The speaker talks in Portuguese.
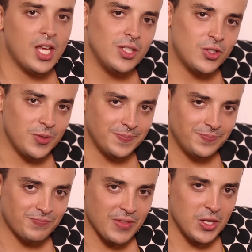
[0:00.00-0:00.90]
Gente,
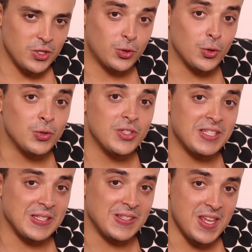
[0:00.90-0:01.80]
de todos
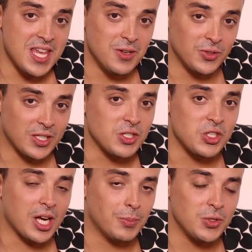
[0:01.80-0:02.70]
esses signos que a
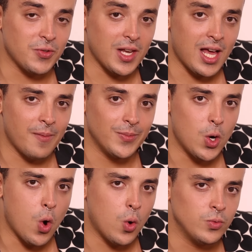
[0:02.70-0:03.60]
gente acabou de falar,
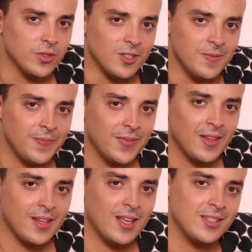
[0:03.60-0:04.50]
11,
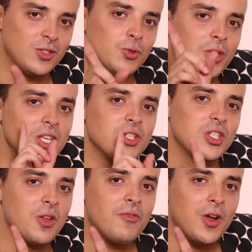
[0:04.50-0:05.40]
existe um que a
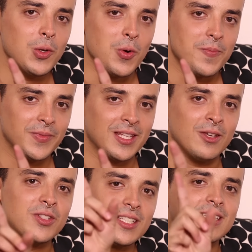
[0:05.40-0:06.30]
gente não falou.
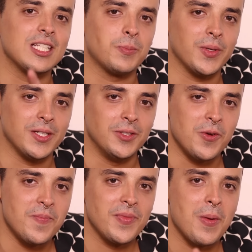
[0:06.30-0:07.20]
Eu sei que você tá
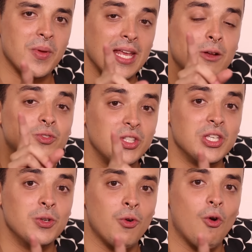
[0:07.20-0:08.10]
esperando, porque ele é um
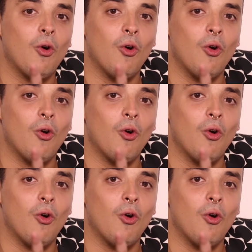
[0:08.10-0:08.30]
signo